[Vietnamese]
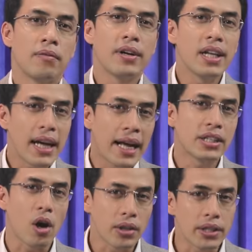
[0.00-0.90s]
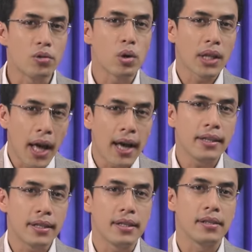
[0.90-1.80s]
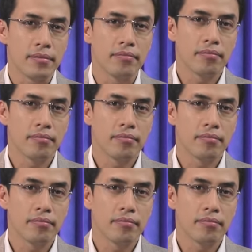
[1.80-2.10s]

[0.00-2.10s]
Với những ai chọn thị trường quốc tế thì